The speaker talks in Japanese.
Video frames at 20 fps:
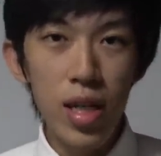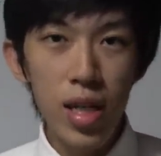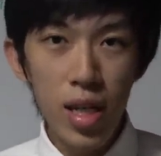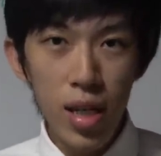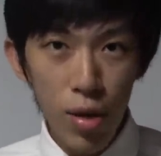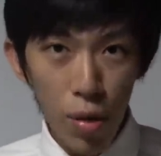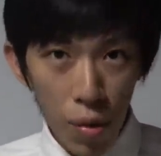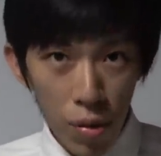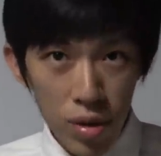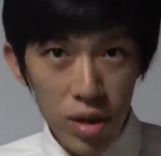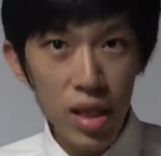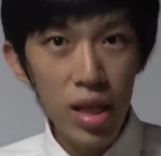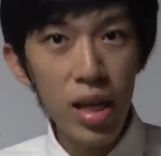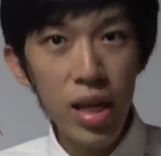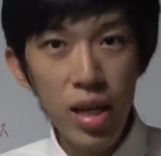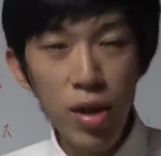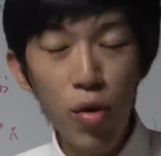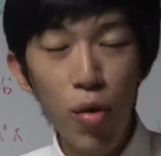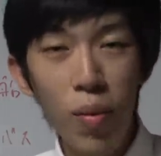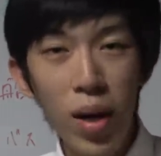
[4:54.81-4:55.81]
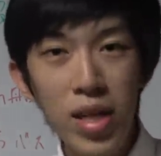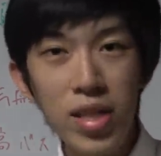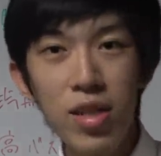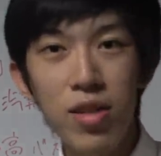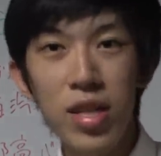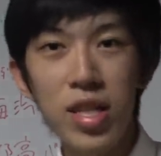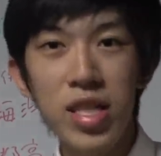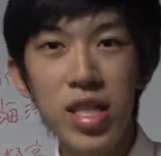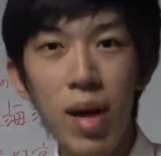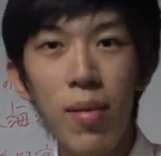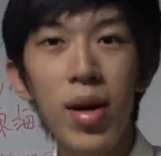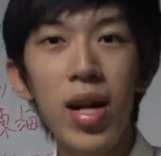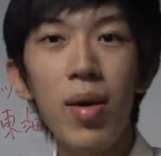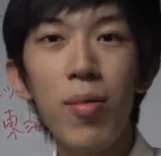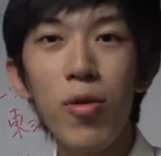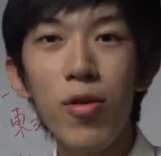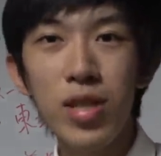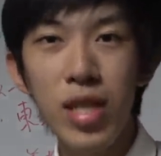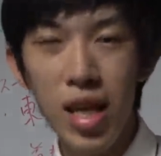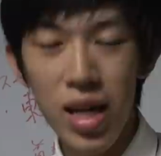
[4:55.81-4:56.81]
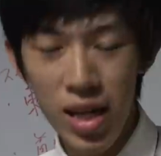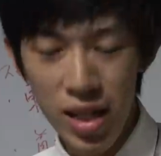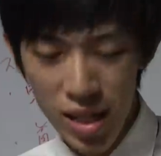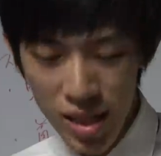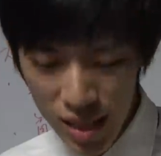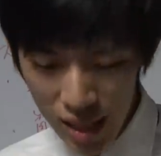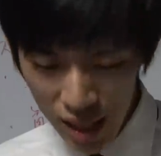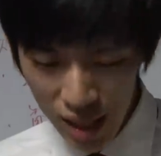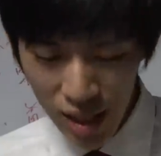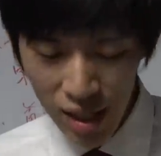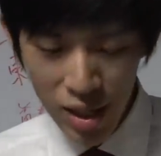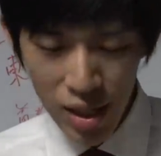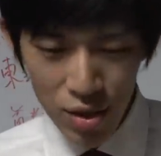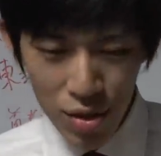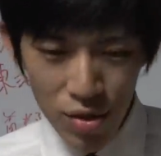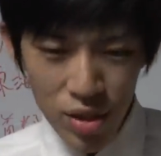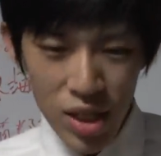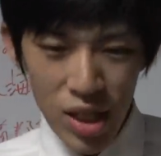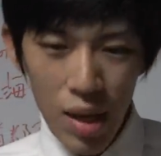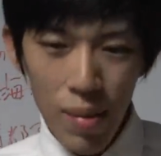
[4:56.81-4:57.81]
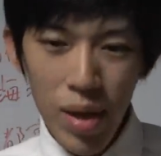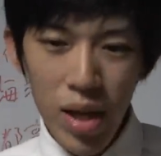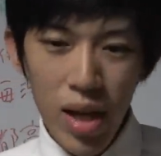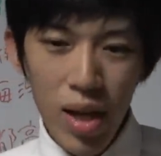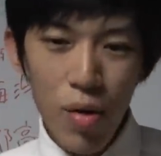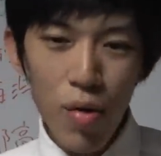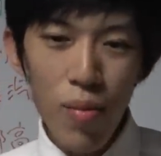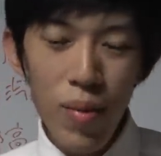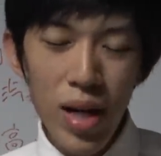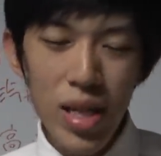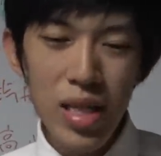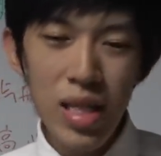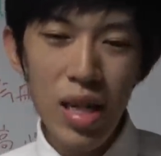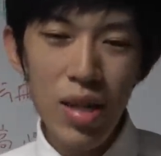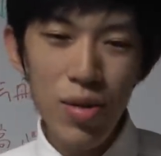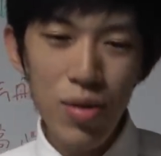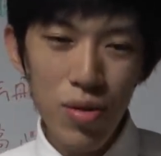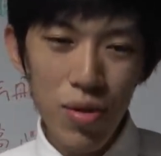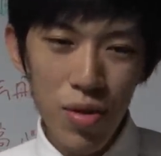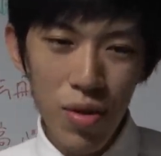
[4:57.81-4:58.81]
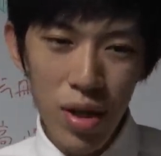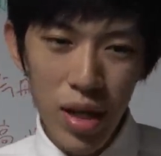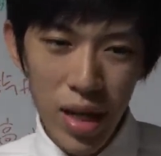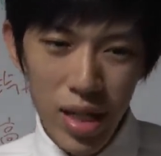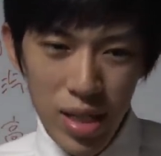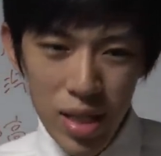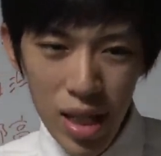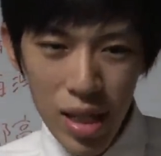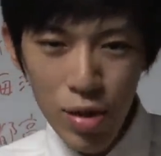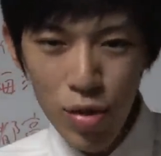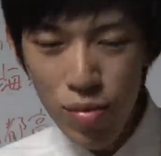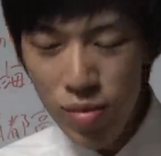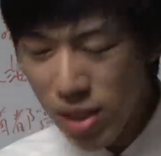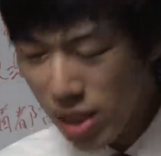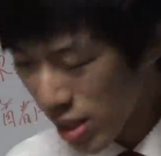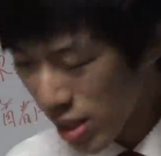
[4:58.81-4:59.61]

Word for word: 基本的にコマーシャルって邪魔なものじゃないですかその邪魔なコマーシャルを延々と見